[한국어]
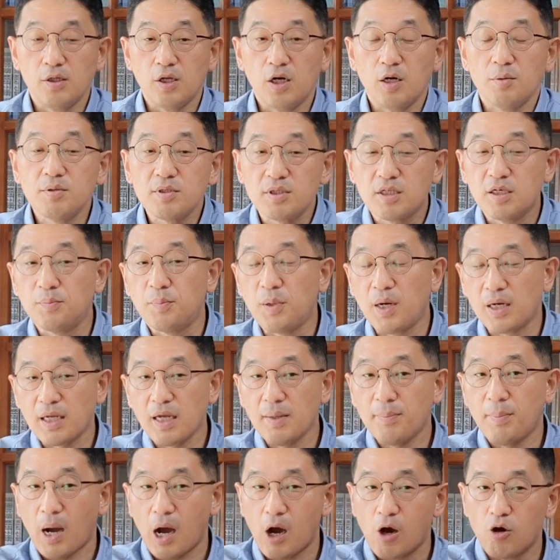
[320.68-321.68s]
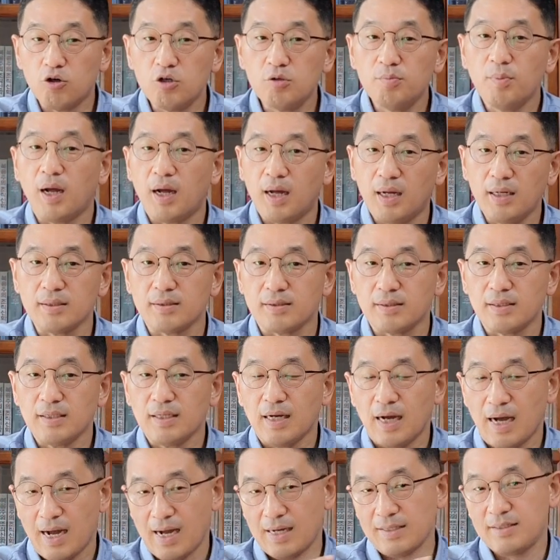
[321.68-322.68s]
여러분 급하게 바울만
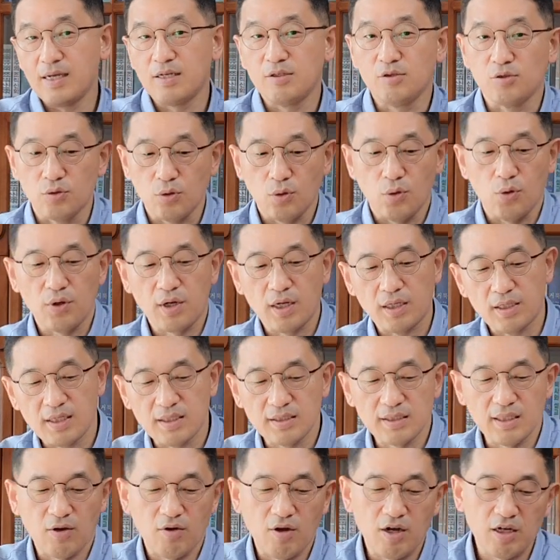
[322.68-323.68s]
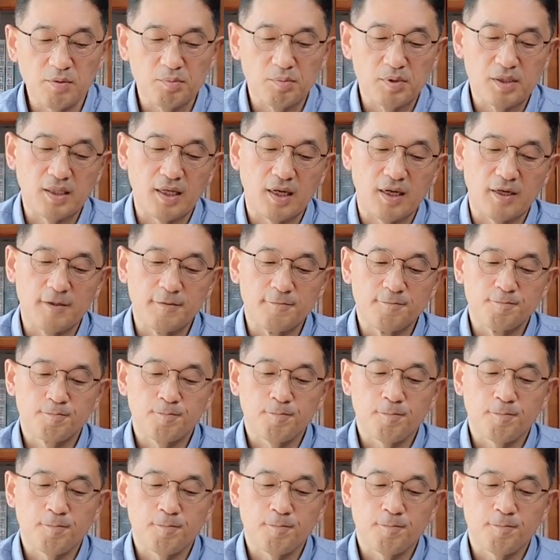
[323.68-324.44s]
아덴으로 오게 된 상황입니다.